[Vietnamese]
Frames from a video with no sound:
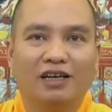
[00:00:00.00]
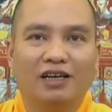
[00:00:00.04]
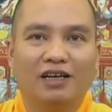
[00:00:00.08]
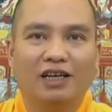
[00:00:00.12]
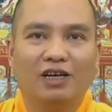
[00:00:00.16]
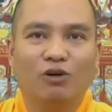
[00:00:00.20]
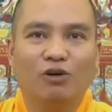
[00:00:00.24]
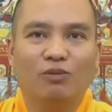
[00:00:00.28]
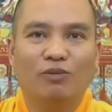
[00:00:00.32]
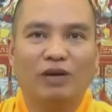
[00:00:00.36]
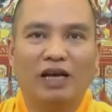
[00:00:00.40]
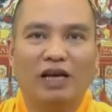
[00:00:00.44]

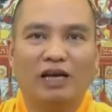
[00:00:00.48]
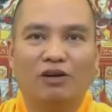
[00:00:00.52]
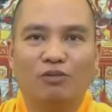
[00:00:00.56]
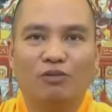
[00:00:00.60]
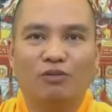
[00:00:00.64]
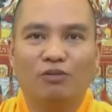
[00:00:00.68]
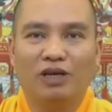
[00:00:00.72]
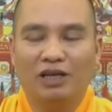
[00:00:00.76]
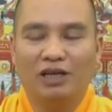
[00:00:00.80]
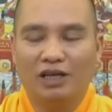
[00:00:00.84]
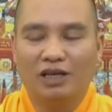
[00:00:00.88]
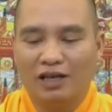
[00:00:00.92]
nghĩ hôm nay
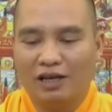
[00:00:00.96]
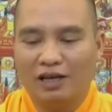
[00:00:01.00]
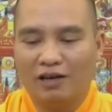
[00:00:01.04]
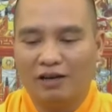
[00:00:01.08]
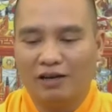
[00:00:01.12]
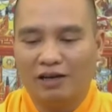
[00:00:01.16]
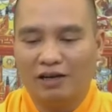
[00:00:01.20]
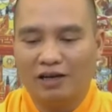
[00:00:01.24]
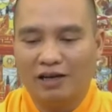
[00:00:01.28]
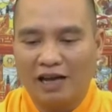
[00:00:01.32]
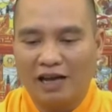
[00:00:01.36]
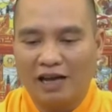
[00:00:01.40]
không biết
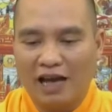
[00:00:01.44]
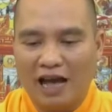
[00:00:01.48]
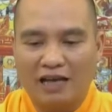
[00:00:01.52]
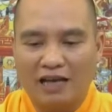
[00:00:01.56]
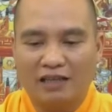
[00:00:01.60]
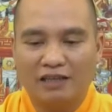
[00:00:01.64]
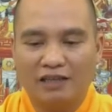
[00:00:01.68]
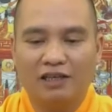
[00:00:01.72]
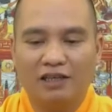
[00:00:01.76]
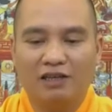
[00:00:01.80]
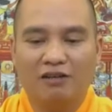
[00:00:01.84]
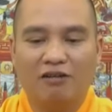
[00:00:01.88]
là
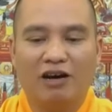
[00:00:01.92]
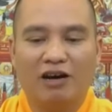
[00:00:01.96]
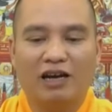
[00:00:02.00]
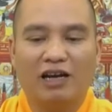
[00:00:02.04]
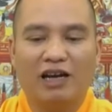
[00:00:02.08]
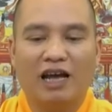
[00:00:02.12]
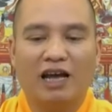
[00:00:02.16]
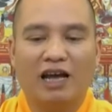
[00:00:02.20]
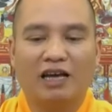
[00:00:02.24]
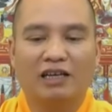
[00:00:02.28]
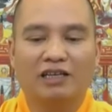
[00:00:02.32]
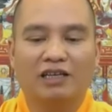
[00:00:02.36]
hàng gì
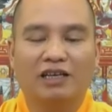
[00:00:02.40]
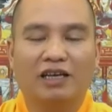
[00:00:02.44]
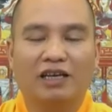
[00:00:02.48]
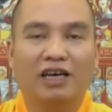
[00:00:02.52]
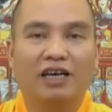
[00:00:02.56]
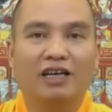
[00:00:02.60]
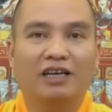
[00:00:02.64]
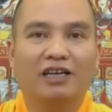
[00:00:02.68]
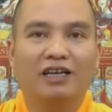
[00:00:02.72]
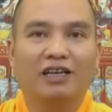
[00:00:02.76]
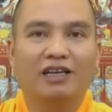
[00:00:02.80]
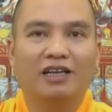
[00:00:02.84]
còn hàng gì
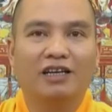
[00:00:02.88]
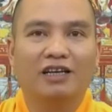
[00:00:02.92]
hết